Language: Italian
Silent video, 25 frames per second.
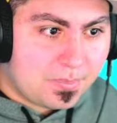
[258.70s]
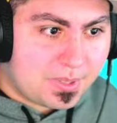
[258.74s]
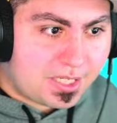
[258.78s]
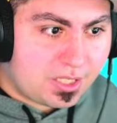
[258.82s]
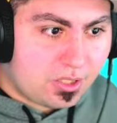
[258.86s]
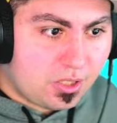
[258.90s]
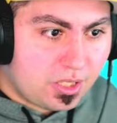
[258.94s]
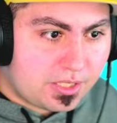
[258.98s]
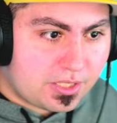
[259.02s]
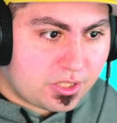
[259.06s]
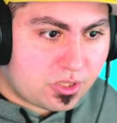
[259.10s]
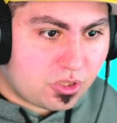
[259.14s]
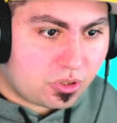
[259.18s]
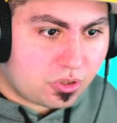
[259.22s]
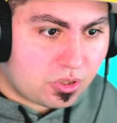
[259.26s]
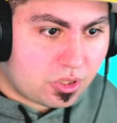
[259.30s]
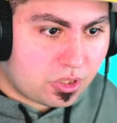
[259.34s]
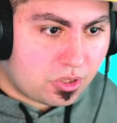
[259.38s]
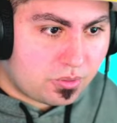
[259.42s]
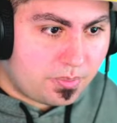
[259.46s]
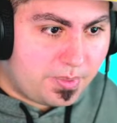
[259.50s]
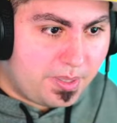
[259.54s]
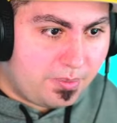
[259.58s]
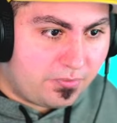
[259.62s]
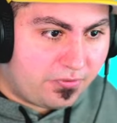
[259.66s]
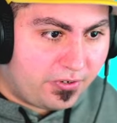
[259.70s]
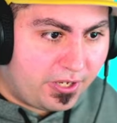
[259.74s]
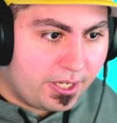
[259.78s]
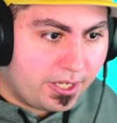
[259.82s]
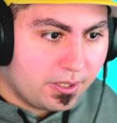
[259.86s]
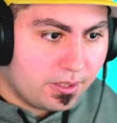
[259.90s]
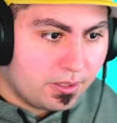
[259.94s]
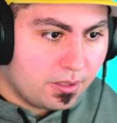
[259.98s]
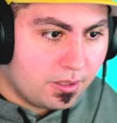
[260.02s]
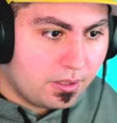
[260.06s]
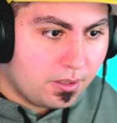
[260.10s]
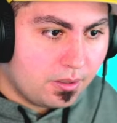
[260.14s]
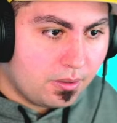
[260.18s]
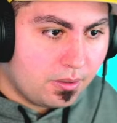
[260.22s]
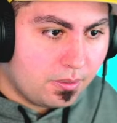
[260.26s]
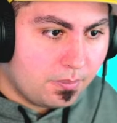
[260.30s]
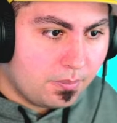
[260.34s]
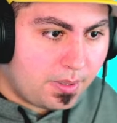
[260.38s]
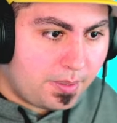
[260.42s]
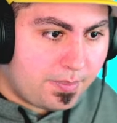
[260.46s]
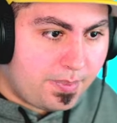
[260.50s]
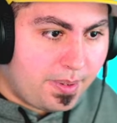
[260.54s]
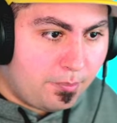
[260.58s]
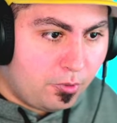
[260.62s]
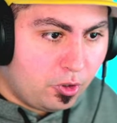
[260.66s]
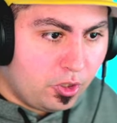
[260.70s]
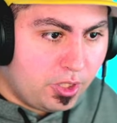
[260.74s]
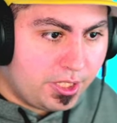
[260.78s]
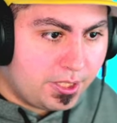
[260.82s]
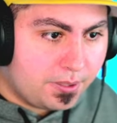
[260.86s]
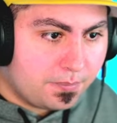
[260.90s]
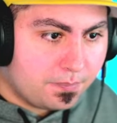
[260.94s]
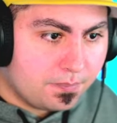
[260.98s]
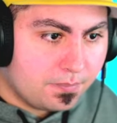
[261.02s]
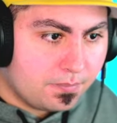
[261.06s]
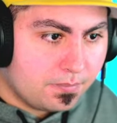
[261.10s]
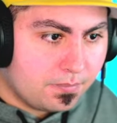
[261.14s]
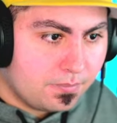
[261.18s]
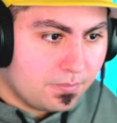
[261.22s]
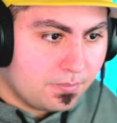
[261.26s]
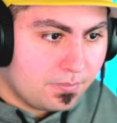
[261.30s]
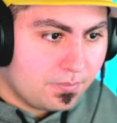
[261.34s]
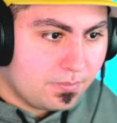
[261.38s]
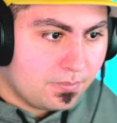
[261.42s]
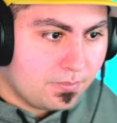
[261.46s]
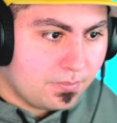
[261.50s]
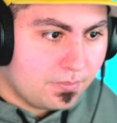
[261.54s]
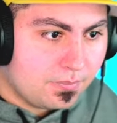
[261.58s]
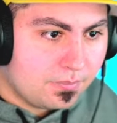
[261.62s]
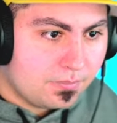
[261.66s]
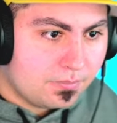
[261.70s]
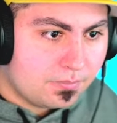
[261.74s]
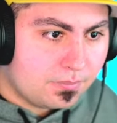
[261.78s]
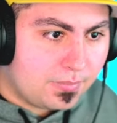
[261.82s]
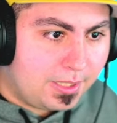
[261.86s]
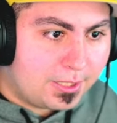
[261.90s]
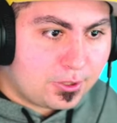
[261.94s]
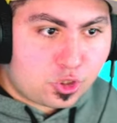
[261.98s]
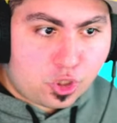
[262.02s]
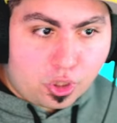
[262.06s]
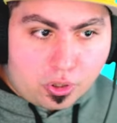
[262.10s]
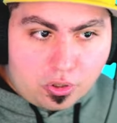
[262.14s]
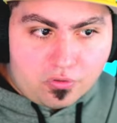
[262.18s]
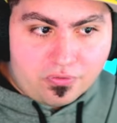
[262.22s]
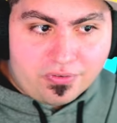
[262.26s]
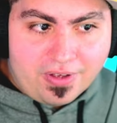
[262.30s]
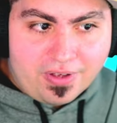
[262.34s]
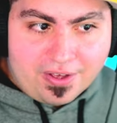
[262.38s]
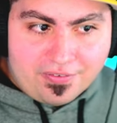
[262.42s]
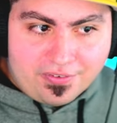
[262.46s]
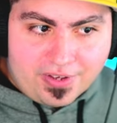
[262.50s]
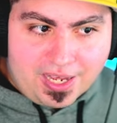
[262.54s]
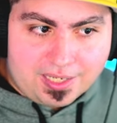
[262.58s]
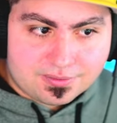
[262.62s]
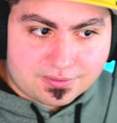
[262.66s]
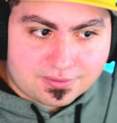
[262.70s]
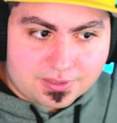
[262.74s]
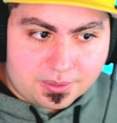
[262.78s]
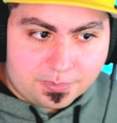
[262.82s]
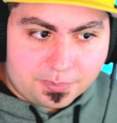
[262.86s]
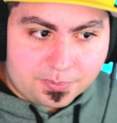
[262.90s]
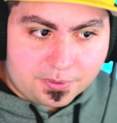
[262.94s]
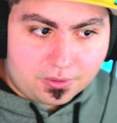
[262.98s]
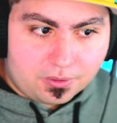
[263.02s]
Perché noi adesso cosa dobbiamo fare? Premiamo lì. E il gioco va avanti